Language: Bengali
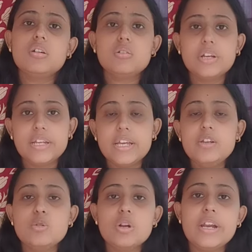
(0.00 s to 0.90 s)
অনেকেই
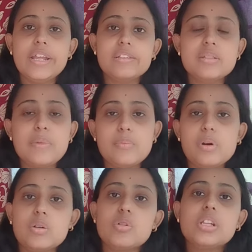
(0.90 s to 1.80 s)
ডোনার এক্সের
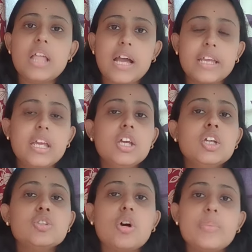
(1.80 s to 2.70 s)
ব্যবহার করে থাকে
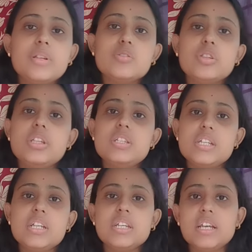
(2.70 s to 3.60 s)
তবে যদি
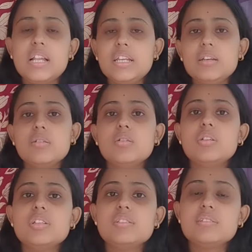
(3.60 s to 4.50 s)
জেনেটিক্যালি কোনো
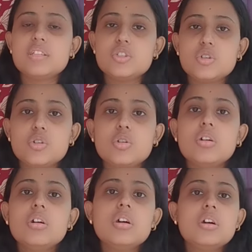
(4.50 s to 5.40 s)
ডিসিসের জন্য
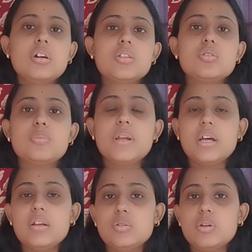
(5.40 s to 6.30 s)
তোমরা
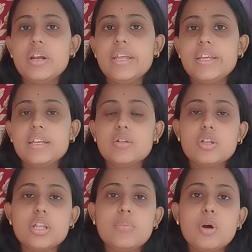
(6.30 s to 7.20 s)
ডোনার এগের
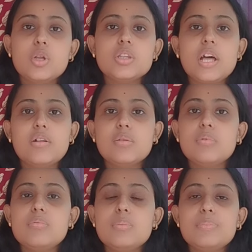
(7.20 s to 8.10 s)
কথা বলো তাহলে
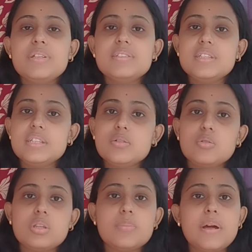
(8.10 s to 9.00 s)
বলবো পিজিটি
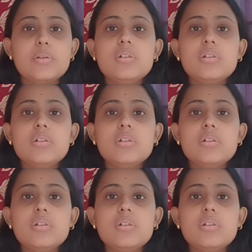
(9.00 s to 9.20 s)
করতে পারো